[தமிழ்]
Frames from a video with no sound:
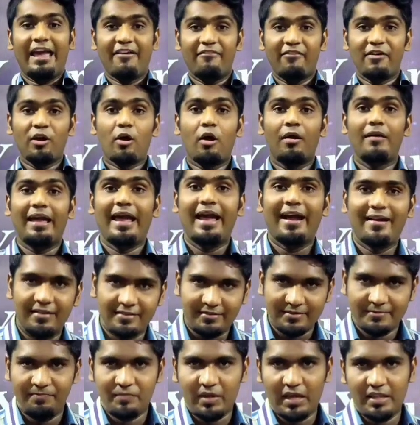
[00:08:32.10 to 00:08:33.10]
எவன் ஆன்
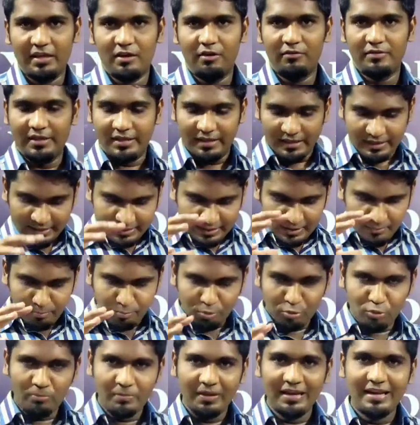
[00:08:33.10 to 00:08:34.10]
எர்த் அதாவது இந்த
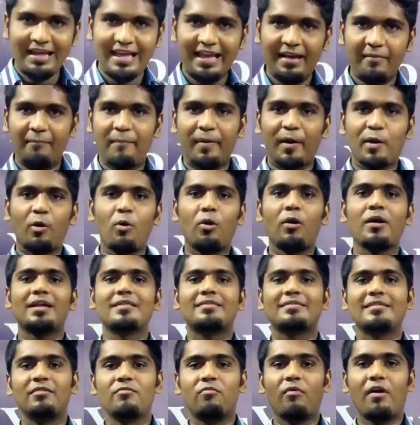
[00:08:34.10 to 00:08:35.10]
பூமியிலேயே
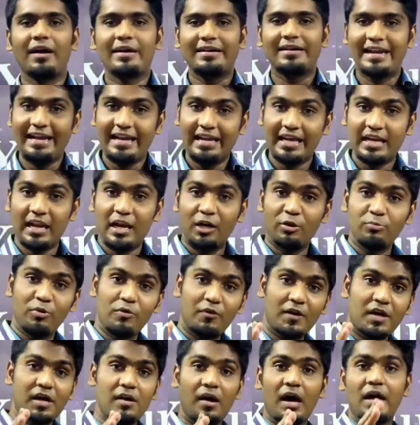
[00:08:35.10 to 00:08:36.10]
பரலோகத்தின் வாழ்க்கையை நீங்கள்
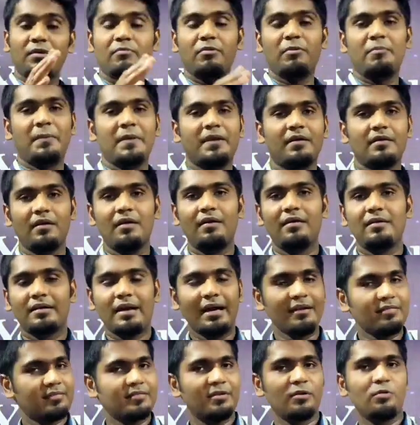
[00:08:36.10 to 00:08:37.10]
அனுபவிக்க ஆரம்பிப்பீர்கள்
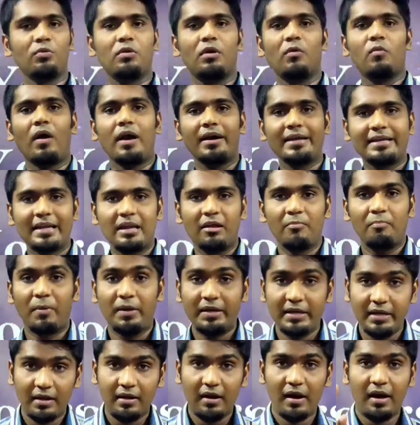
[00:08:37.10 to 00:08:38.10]
கர்த்தர் உங்கள் வாழ்க்கையில்
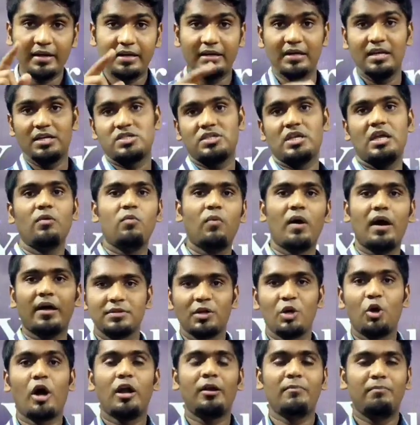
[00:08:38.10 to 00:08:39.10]
பெரிய காரியங்களை
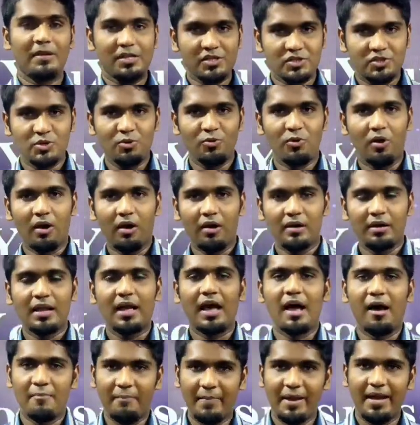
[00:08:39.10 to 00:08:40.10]
செய்வார் காட் பிளஸ் யூ ஆல்
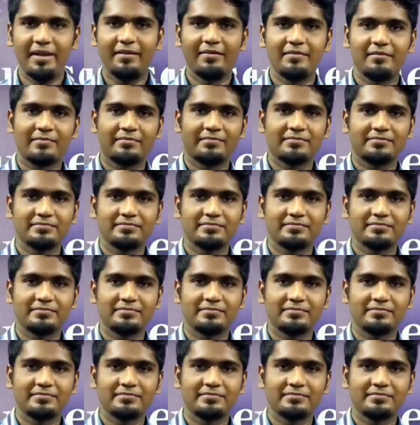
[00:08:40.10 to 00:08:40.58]
அமேன்